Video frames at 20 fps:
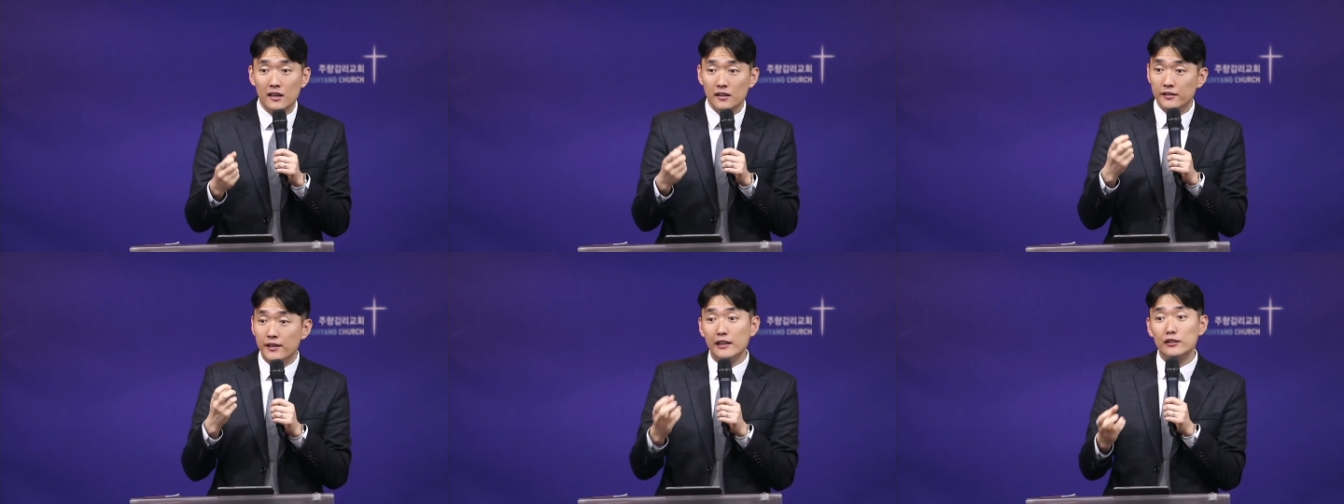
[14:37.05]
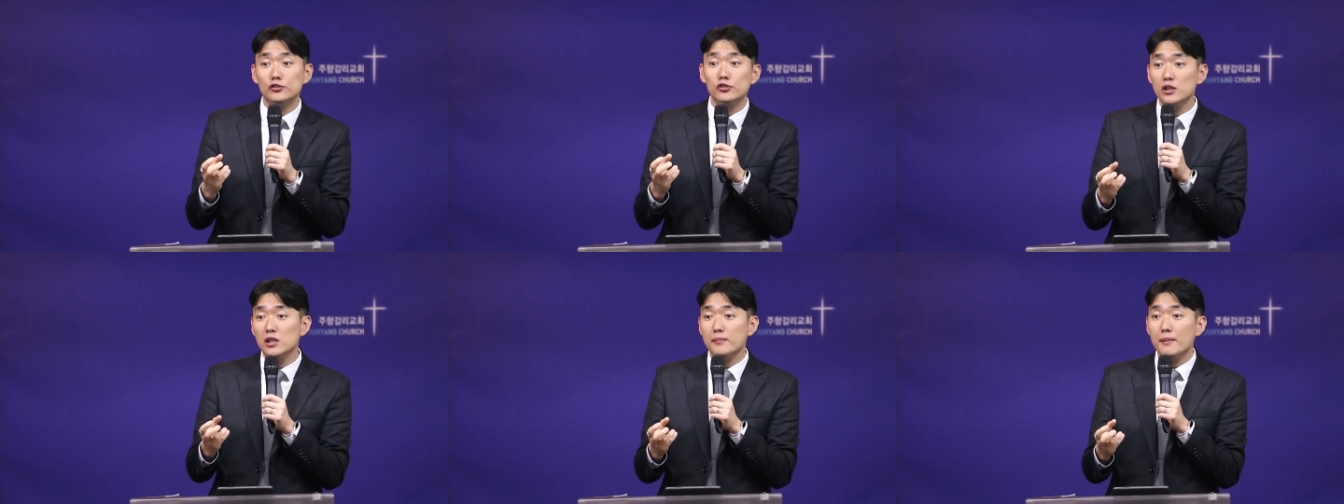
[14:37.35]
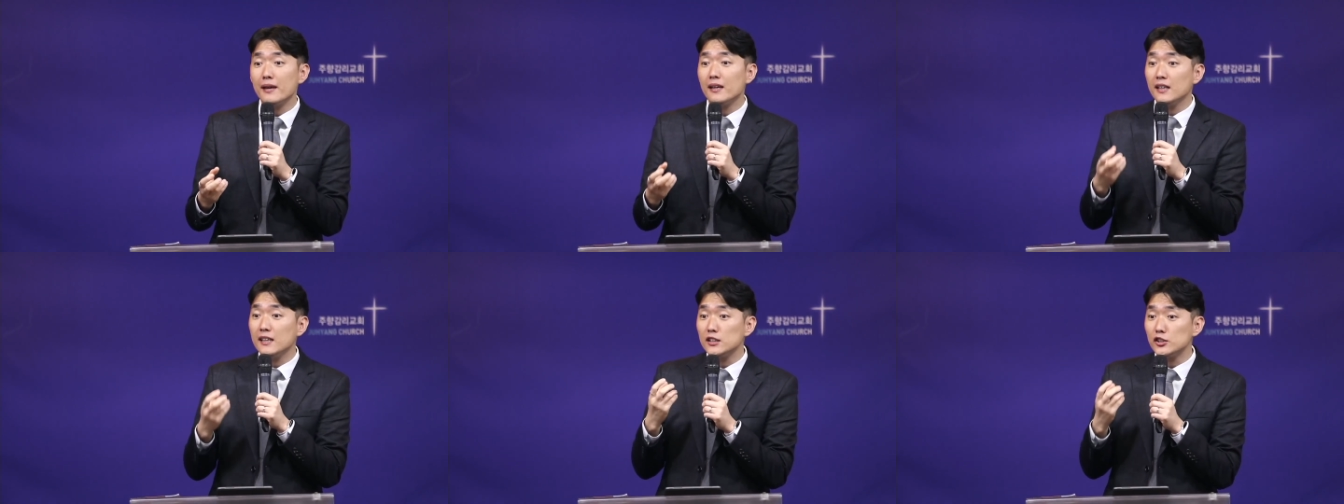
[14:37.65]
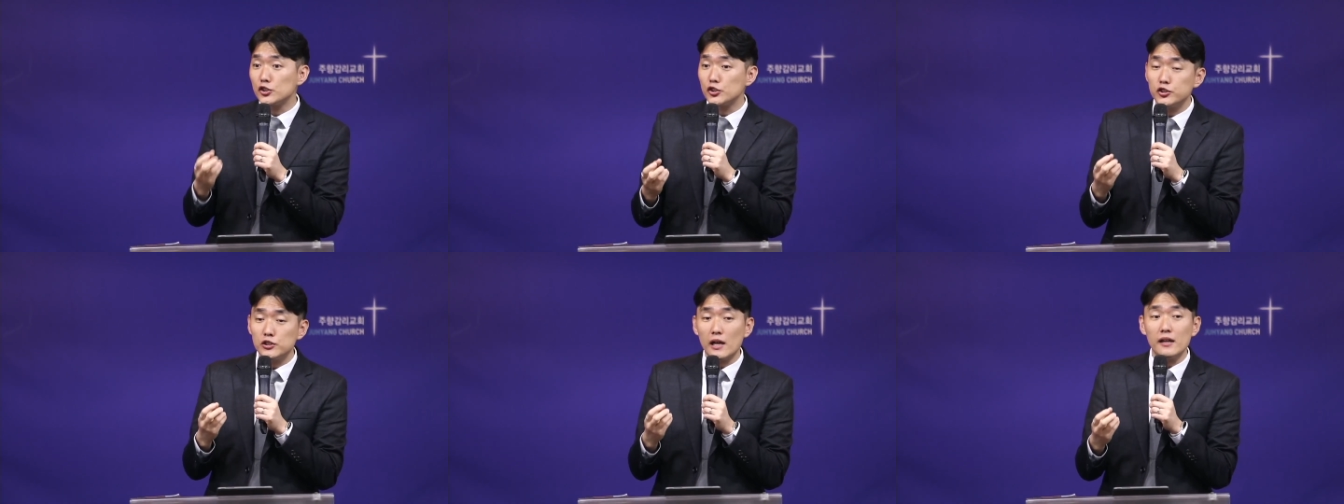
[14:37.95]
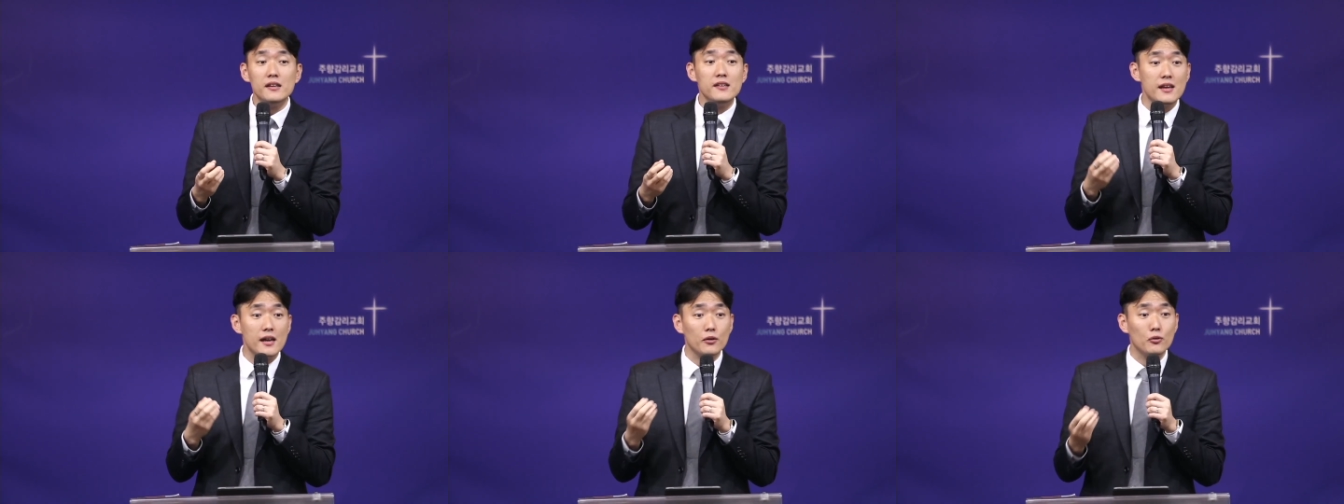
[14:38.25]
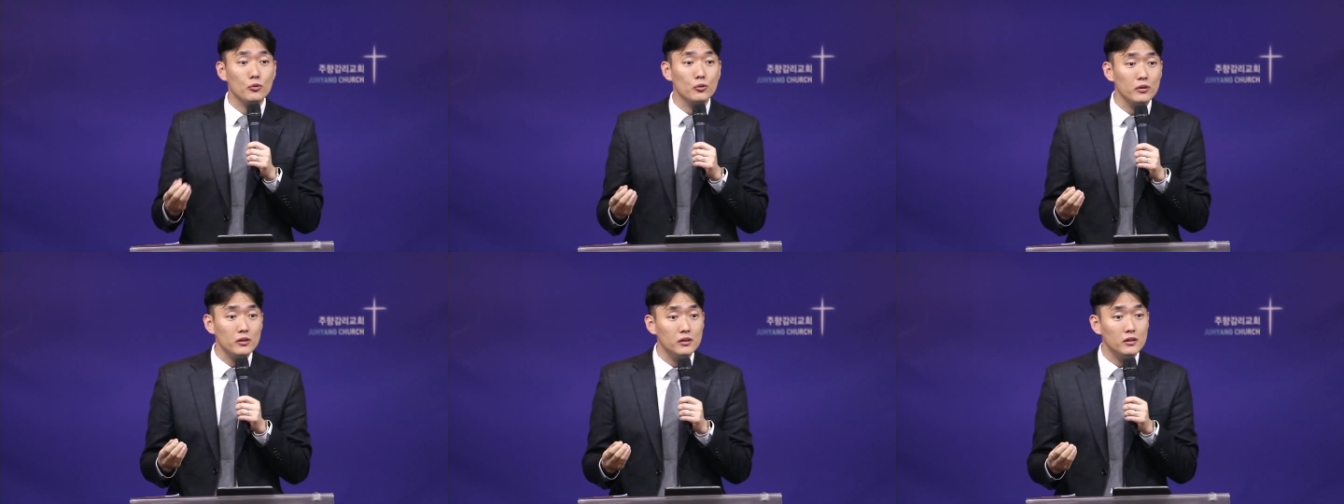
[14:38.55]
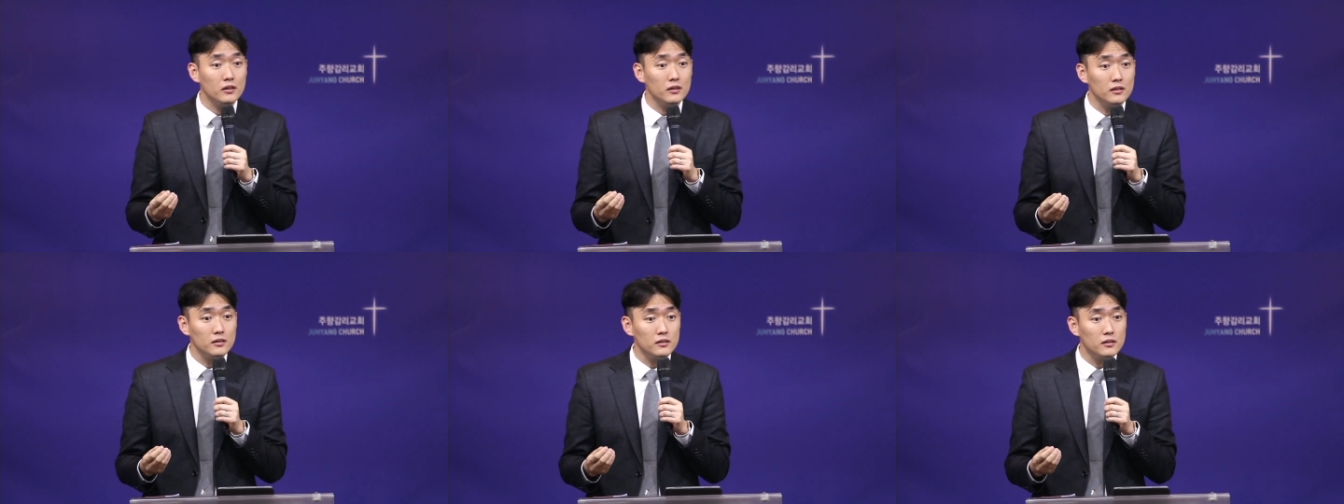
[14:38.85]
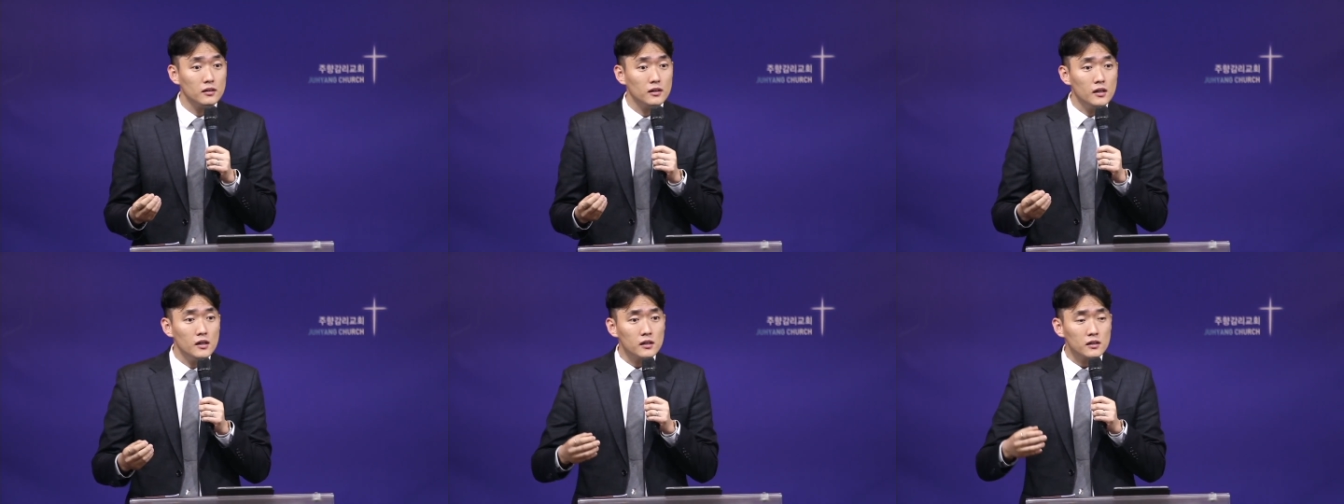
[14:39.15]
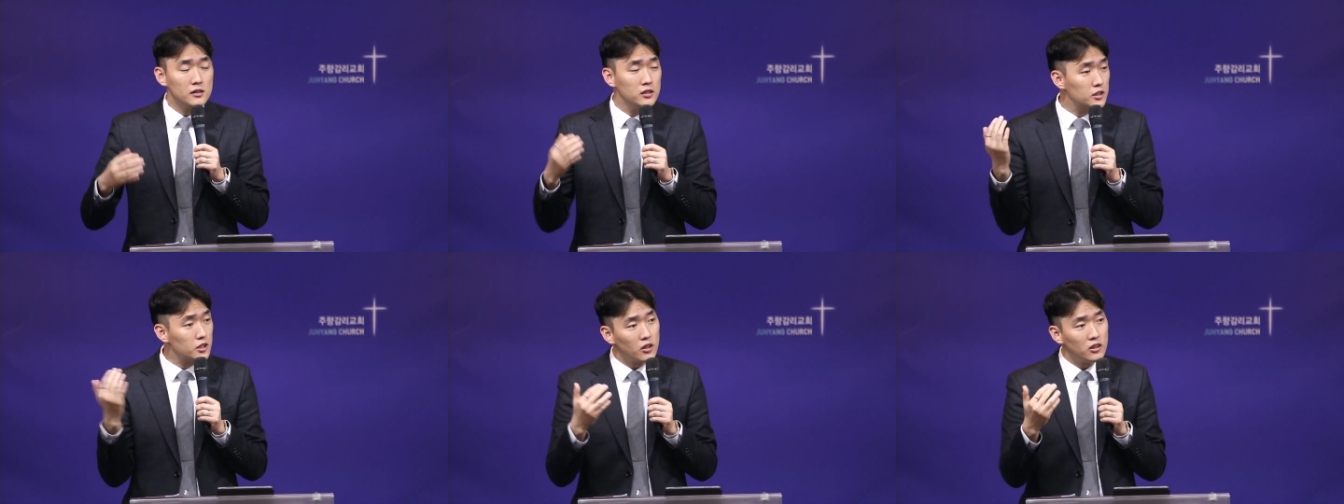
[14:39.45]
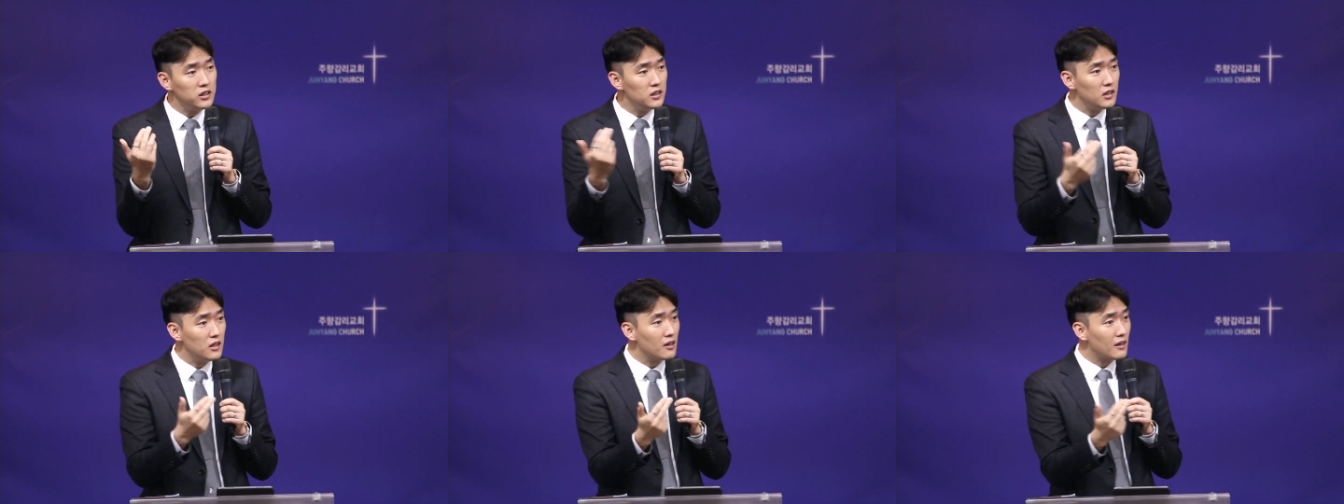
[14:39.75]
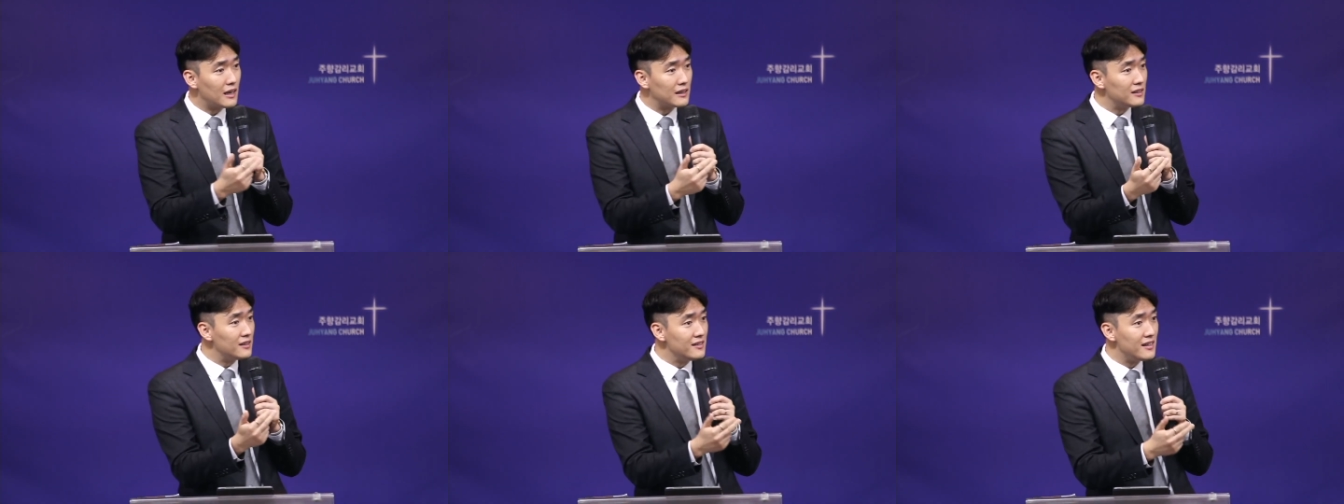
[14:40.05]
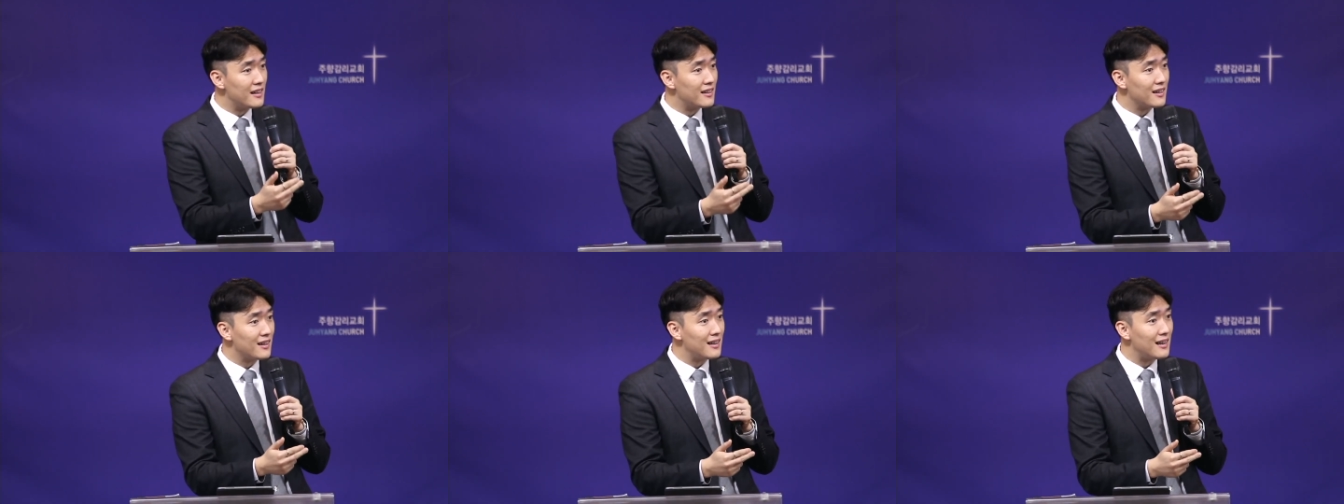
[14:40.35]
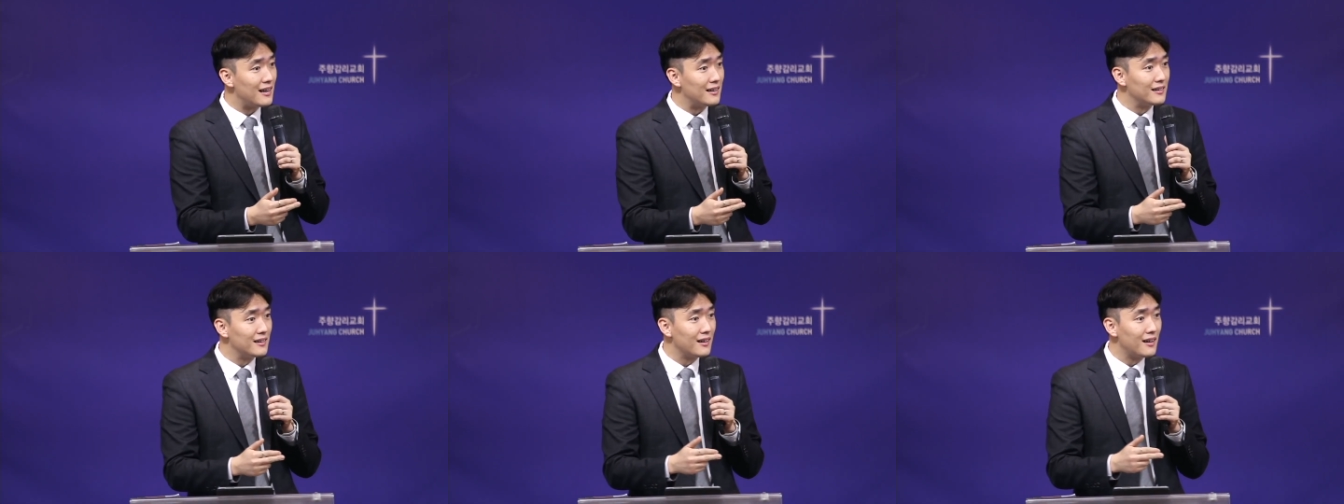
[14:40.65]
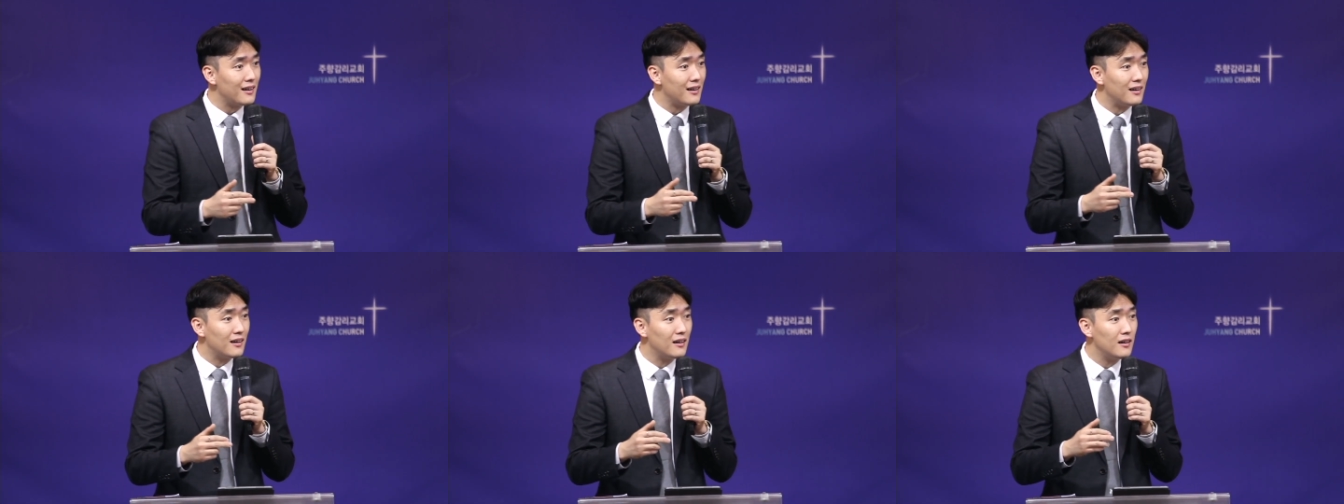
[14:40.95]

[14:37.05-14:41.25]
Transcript: 예수님의 이 순한 예고를 그저 흘러가는 얘기가 아니라